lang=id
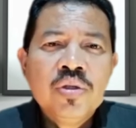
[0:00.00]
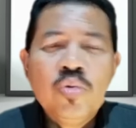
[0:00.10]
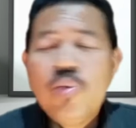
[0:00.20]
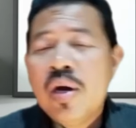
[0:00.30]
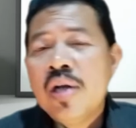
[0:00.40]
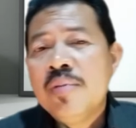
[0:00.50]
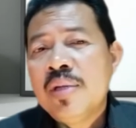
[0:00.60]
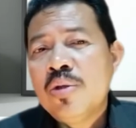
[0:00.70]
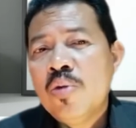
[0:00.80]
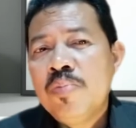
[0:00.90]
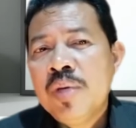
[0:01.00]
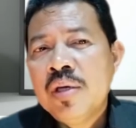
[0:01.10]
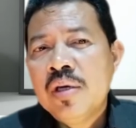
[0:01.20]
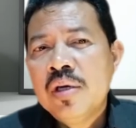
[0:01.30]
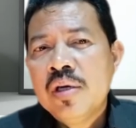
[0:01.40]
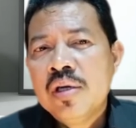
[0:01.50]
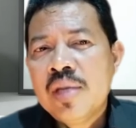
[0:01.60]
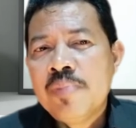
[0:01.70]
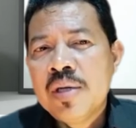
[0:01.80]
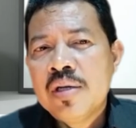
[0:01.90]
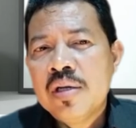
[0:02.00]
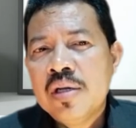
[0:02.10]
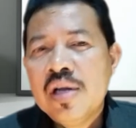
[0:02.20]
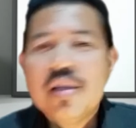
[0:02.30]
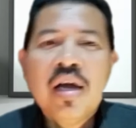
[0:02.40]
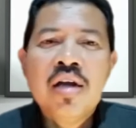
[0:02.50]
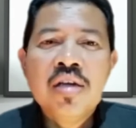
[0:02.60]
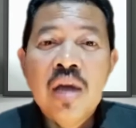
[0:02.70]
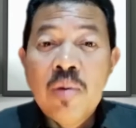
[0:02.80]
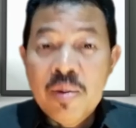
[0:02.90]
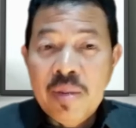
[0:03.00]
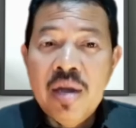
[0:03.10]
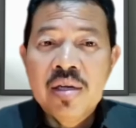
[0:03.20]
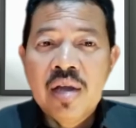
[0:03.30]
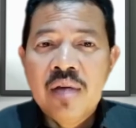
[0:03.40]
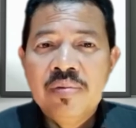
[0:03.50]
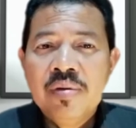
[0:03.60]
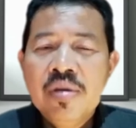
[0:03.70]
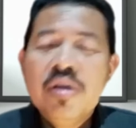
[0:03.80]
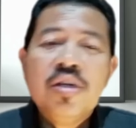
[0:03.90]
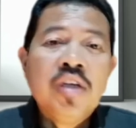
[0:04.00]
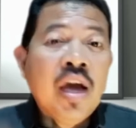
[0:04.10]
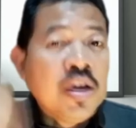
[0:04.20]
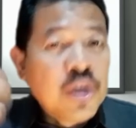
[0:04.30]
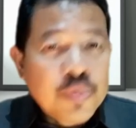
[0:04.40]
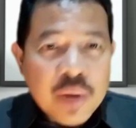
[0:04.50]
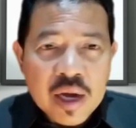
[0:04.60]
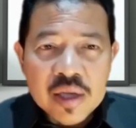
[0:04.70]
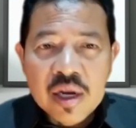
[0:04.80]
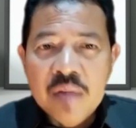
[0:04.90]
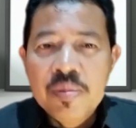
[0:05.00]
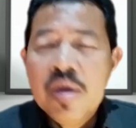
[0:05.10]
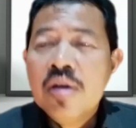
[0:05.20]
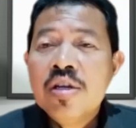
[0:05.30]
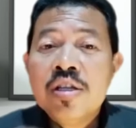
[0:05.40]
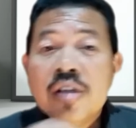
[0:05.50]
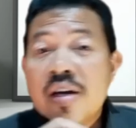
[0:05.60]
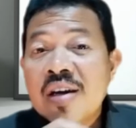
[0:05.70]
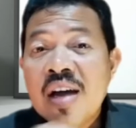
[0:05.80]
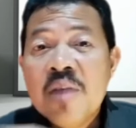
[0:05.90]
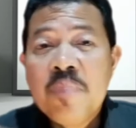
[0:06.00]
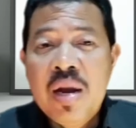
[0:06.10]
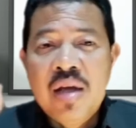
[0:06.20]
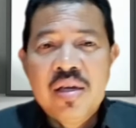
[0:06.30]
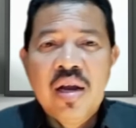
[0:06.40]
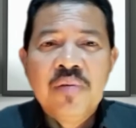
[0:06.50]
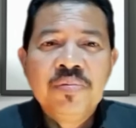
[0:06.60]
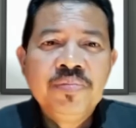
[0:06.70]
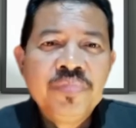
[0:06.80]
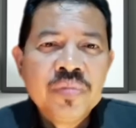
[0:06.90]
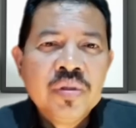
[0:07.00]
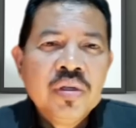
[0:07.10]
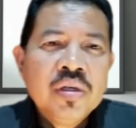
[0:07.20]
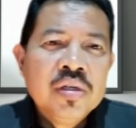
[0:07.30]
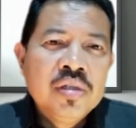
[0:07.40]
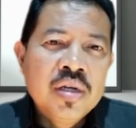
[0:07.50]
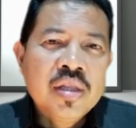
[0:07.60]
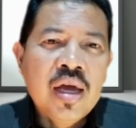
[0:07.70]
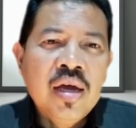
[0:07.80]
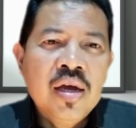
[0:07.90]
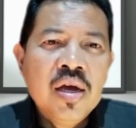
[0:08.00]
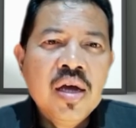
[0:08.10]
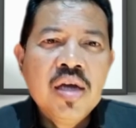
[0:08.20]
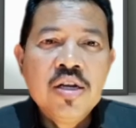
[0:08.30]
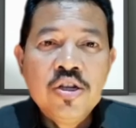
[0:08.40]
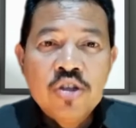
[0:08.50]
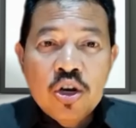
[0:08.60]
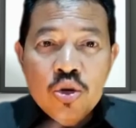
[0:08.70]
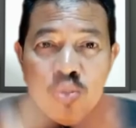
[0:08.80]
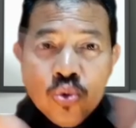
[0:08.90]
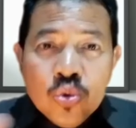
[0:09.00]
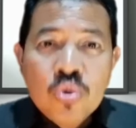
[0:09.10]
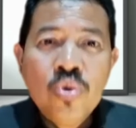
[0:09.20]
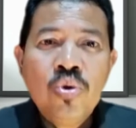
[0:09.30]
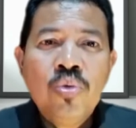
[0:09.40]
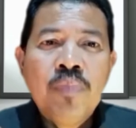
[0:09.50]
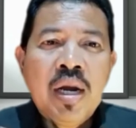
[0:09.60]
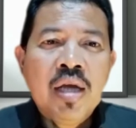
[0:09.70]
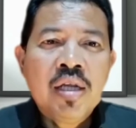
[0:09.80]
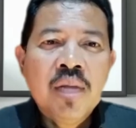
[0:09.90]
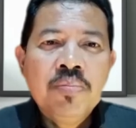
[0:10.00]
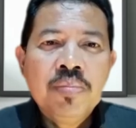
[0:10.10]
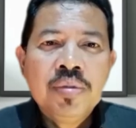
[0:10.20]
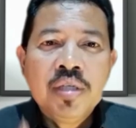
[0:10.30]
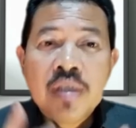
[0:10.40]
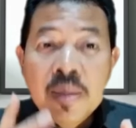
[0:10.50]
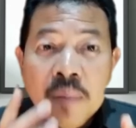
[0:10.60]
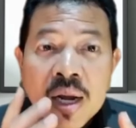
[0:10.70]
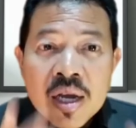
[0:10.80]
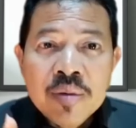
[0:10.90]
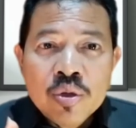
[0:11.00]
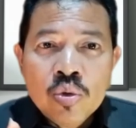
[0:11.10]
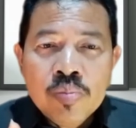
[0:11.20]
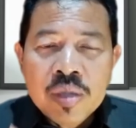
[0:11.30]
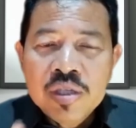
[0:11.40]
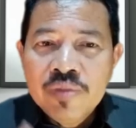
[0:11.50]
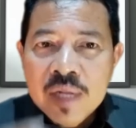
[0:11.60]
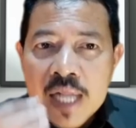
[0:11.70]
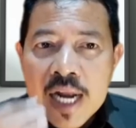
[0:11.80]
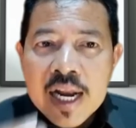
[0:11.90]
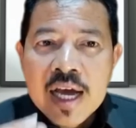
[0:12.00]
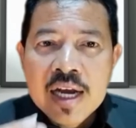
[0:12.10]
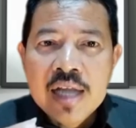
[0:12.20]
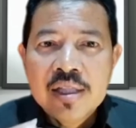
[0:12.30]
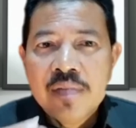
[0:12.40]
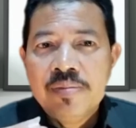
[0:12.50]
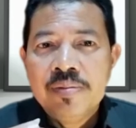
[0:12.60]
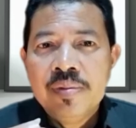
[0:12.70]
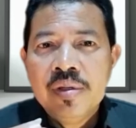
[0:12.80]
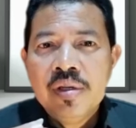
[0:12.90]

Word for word: Sebuah kalimat topik dapat diletakkan di awal paragraf, di akhir paragraf, di tengah paragraf, serta di seluruh paragraf jika paragraf itu bersifat naratif.